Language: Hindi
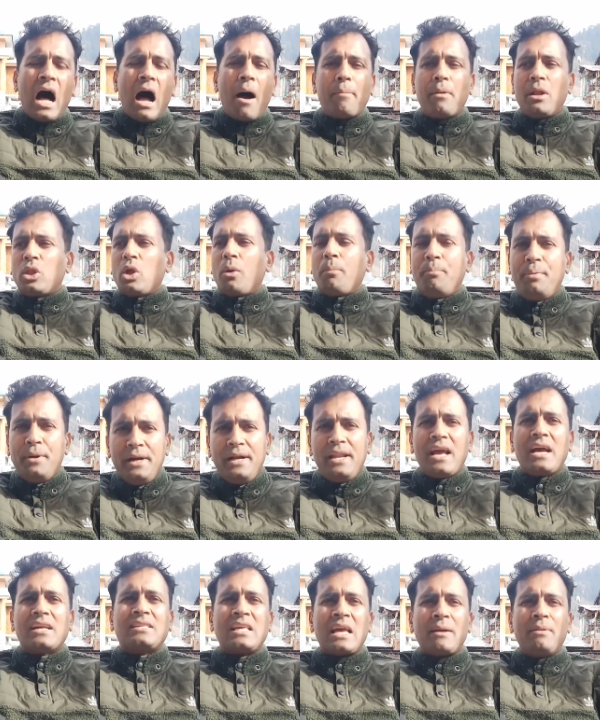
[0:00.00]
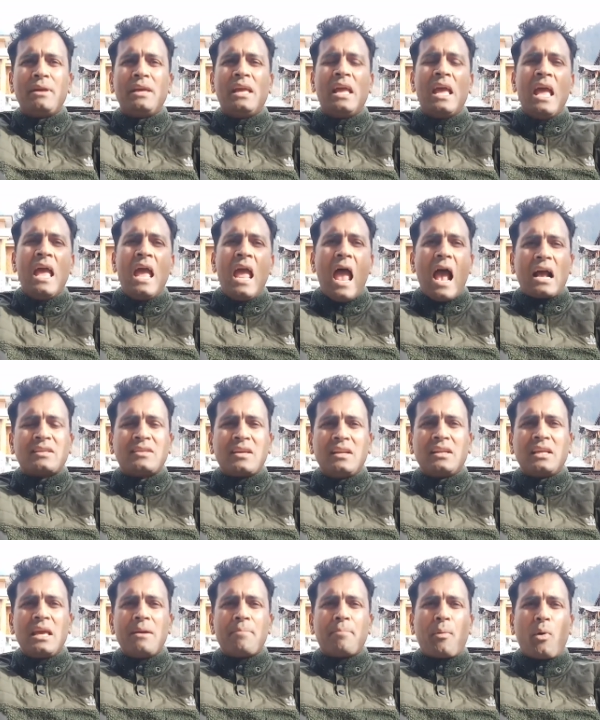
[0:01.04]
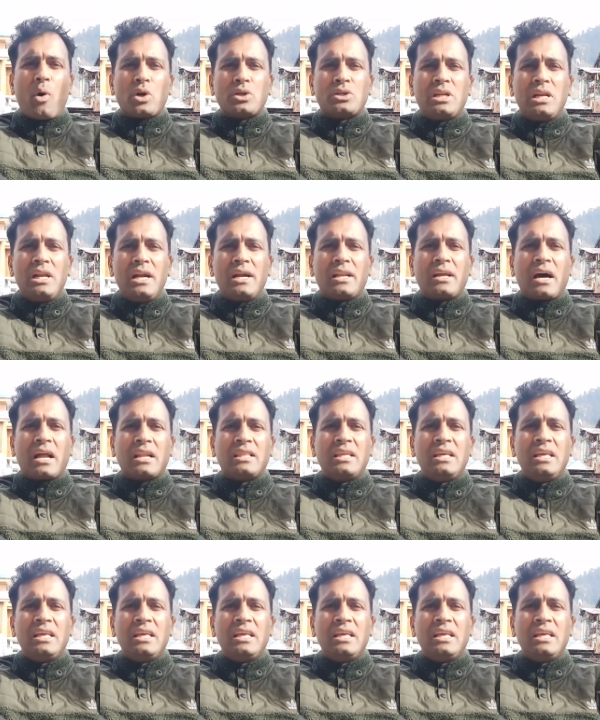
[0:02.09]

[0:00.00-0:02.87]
आपने तो बी से भी एक्शन की पोस्ट डिलीट कर